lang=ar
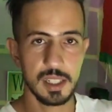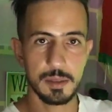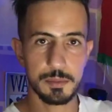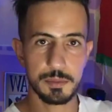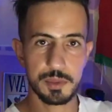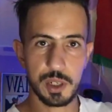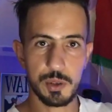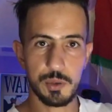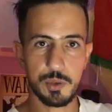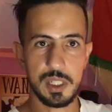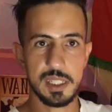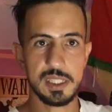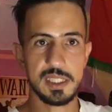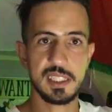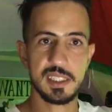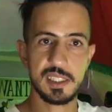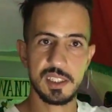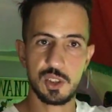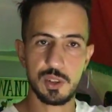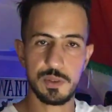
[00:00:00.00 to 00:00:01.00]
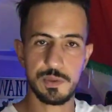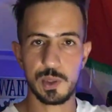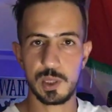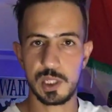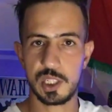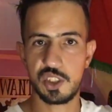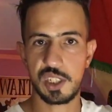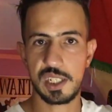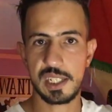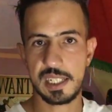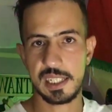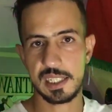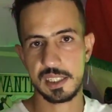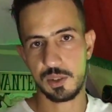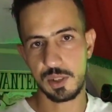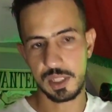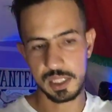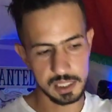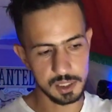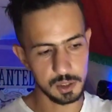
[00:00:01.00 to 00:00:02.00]
مشاو وحدين يشوفوا الاجراءات
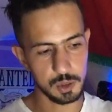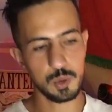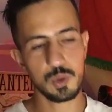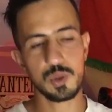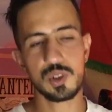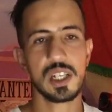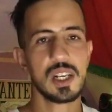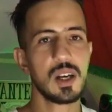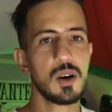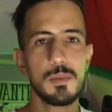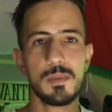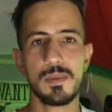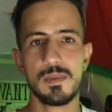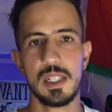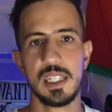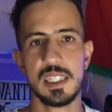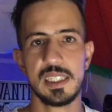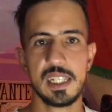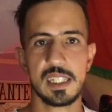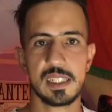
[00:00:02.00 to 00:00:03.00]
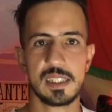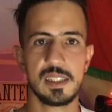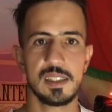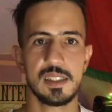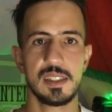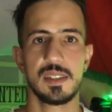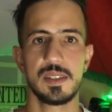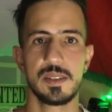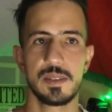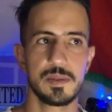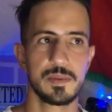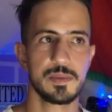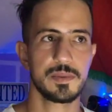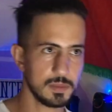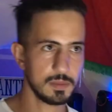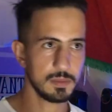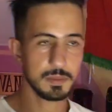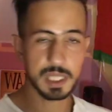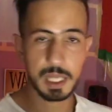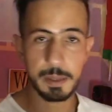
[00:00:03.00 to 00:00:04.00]
وهذه زوج راهم حداك
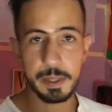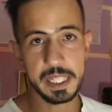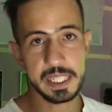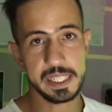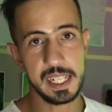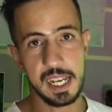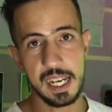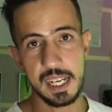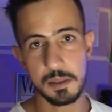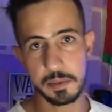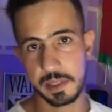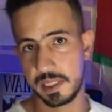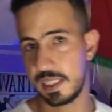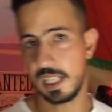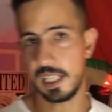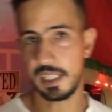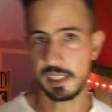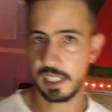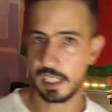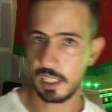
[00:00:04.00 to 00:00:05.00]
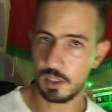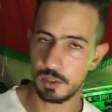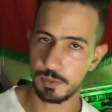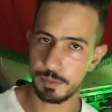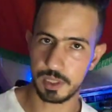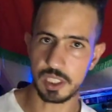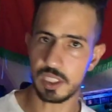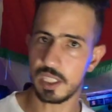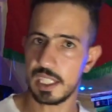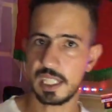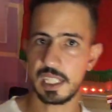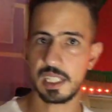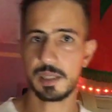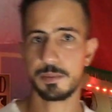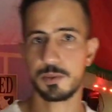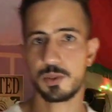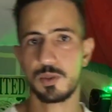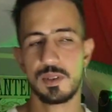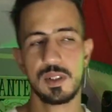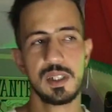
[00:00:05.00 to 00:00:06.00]
بطبيعه الحال بالسلاح ديالهم باش تيلا
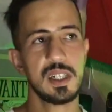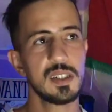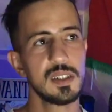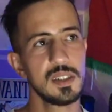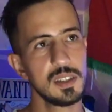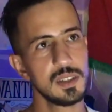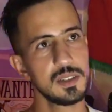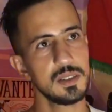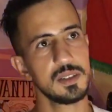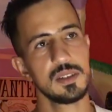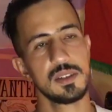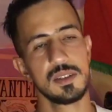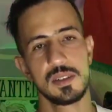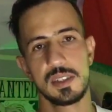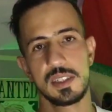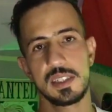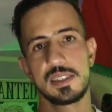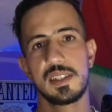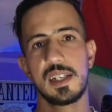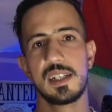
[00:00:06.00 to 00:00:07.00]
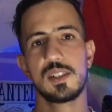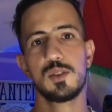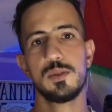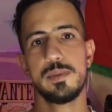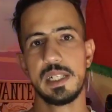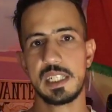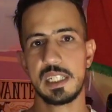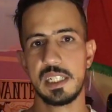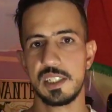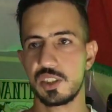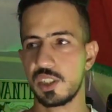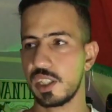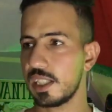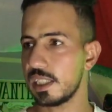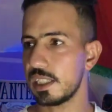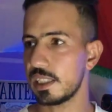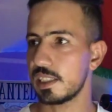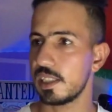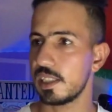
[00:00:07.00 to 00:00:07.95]
هربت ولا يتخذوا معك الاجراءات